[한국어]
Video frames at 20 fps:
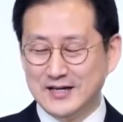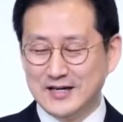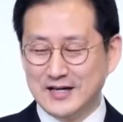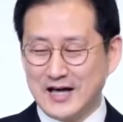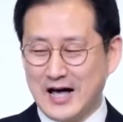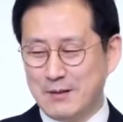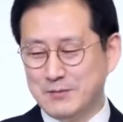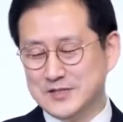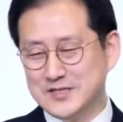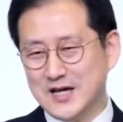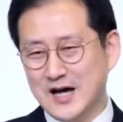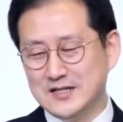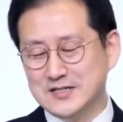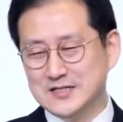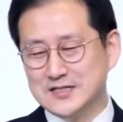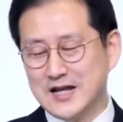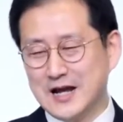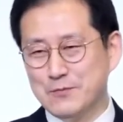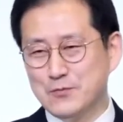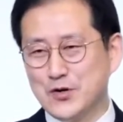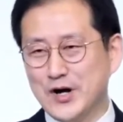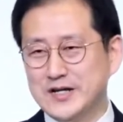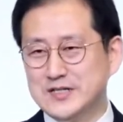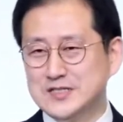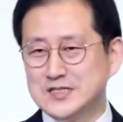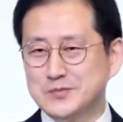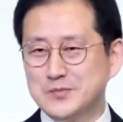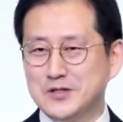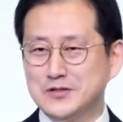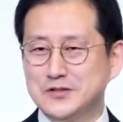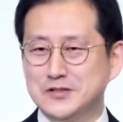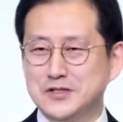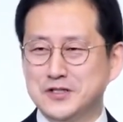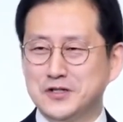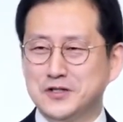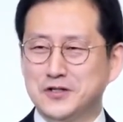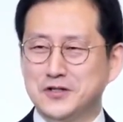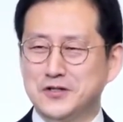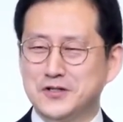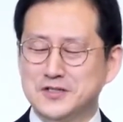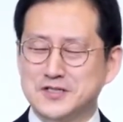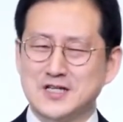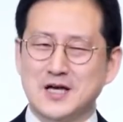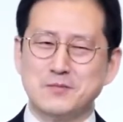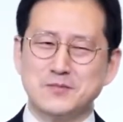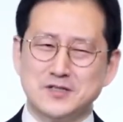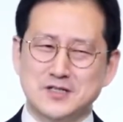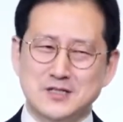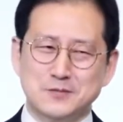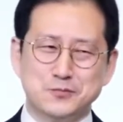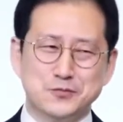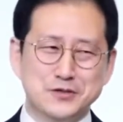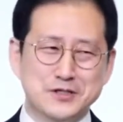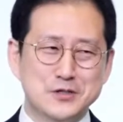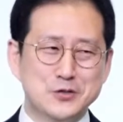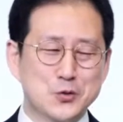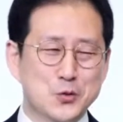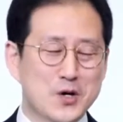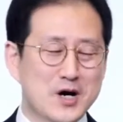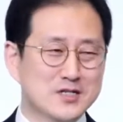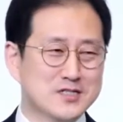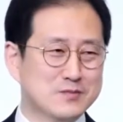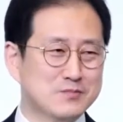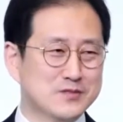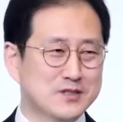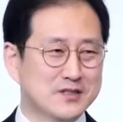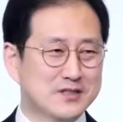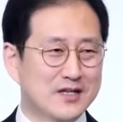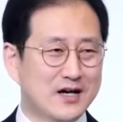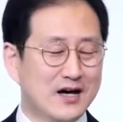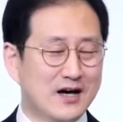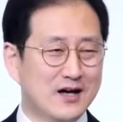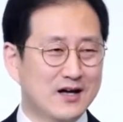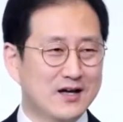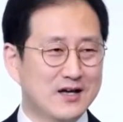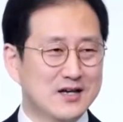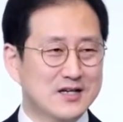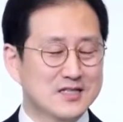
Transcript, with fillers: 감사하는 사람과 있으면은요, 참 기분이 좋아집니다.